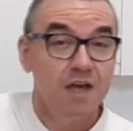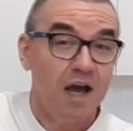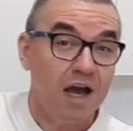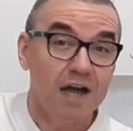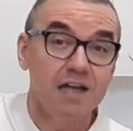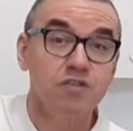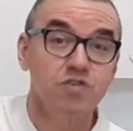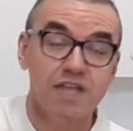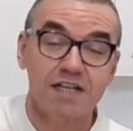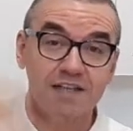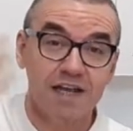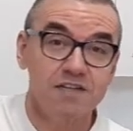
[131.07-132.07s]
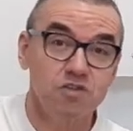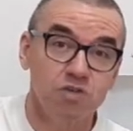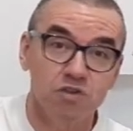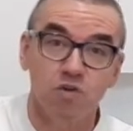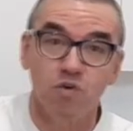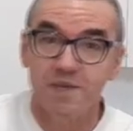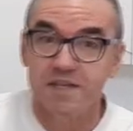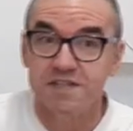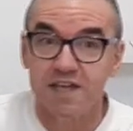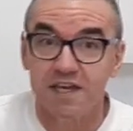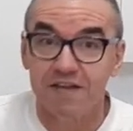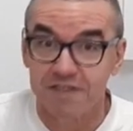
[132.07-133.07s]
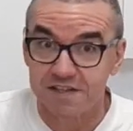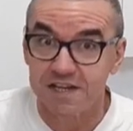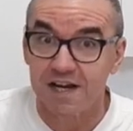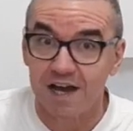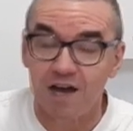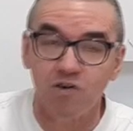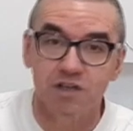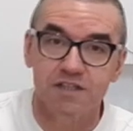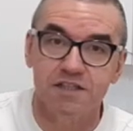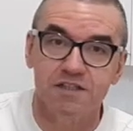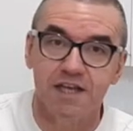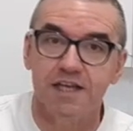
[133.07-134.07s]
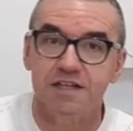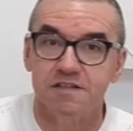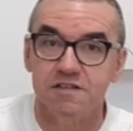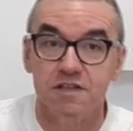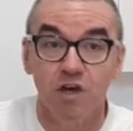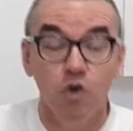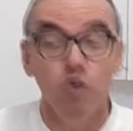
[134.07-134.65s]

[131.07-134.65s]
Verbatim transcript: Há anos atrás, quando eu comecei a fazer aula de tênis,